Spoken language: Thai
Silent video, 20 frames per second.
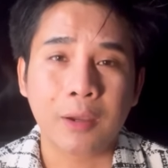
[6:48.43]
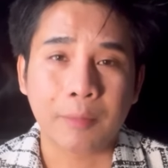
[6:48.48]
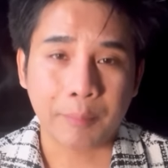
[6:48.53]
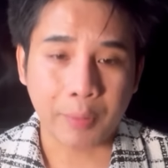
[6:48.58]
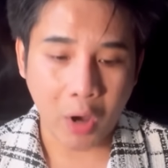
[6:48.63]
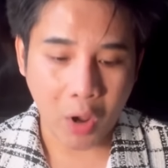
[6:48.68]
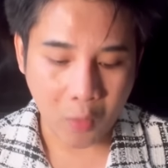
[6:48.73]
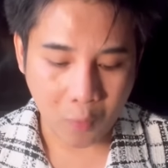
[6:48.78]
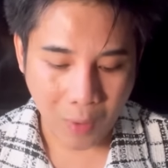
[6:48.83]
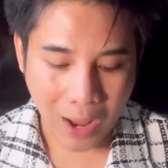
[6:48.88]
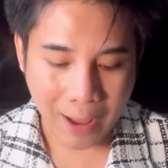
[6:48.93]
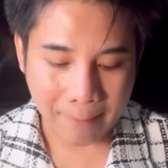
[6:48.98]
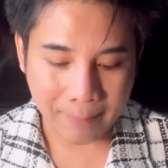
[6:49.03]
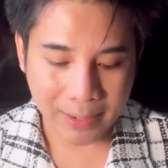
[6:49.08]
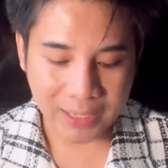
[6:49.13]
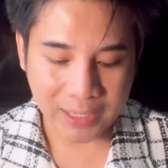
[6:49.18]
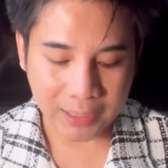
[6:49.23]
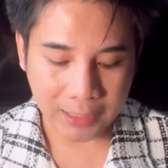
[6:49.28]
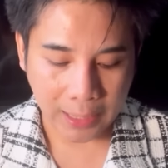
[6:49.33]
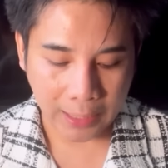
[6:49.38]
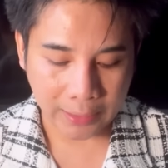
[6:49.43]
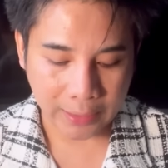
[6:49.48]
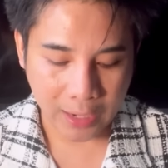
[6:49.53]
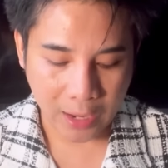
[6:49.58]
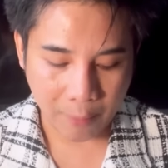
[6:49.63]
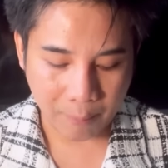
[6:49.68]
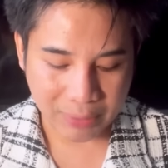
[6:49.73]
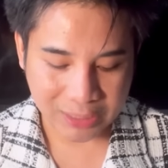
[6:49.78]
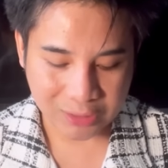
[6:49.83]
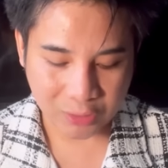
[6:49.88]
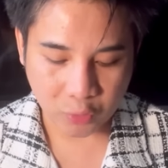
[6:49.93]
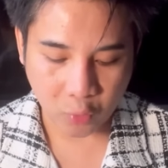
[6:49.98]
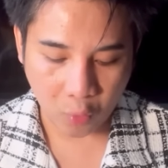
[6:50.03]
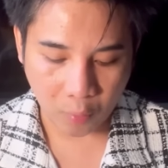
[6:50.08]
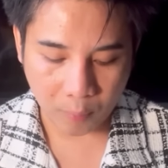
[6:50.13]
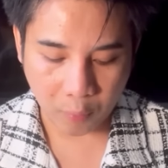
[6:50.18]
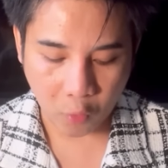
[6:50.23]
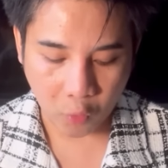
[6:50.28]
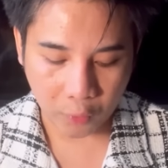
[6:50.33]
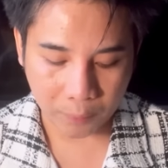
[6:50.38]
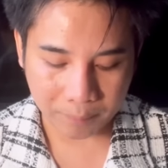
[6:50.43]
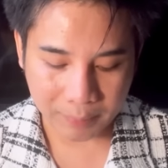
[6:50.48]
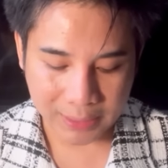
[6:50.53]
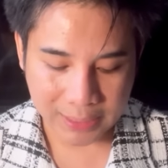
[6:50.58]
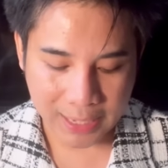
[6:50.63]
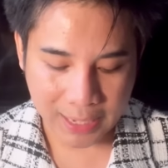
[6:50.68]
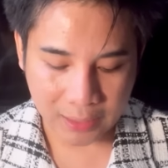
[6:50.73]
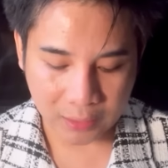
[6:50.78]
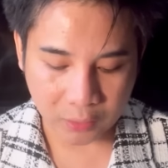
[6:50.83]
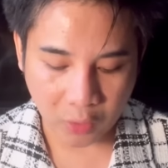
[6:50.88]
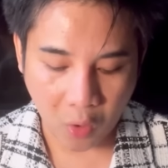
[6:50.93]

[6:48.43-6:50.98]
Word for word: เพราะว่าไม่อย่างนั้นเนี่ยมันส่งผลไปยัง